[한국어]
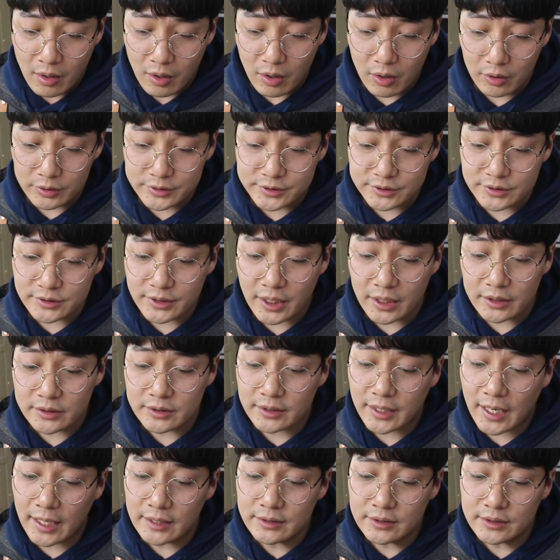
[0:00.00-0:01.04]
어,
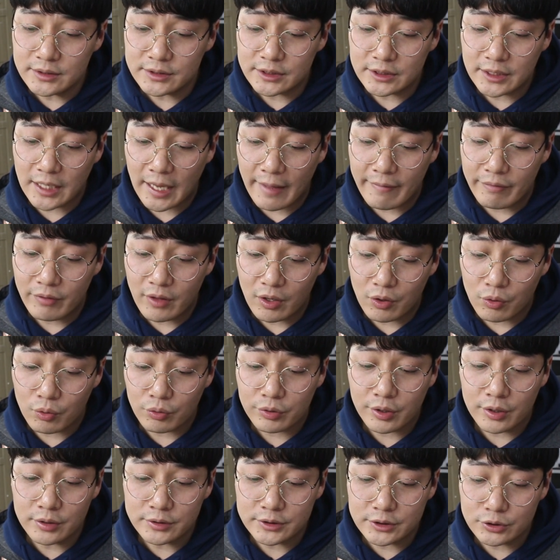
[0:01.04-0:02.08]
증상은 카드 인식이
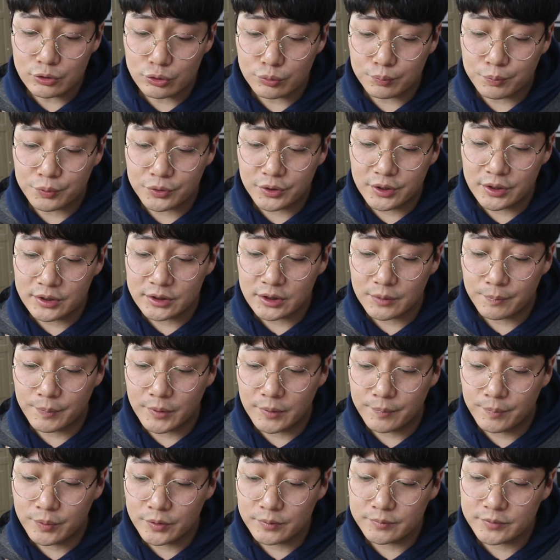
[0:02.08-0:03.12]
안되고 설치 후 부팅 시
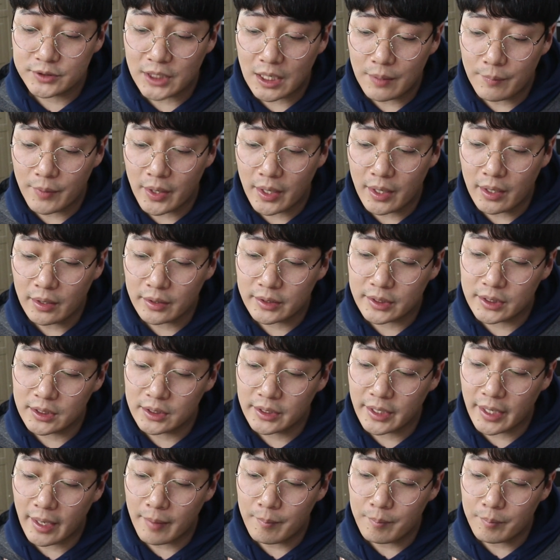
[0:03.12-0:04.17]
비품 3회
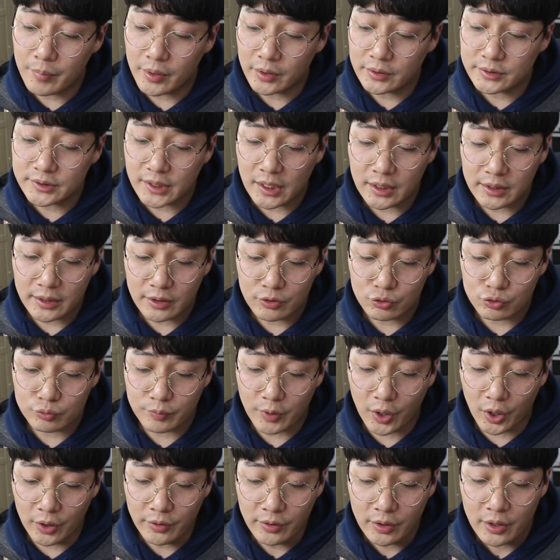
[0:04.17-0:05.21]
길게 한번 짧게
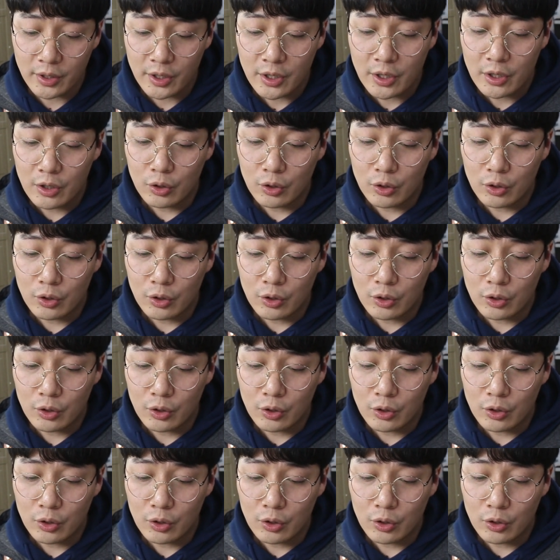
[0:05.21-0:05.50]
두 번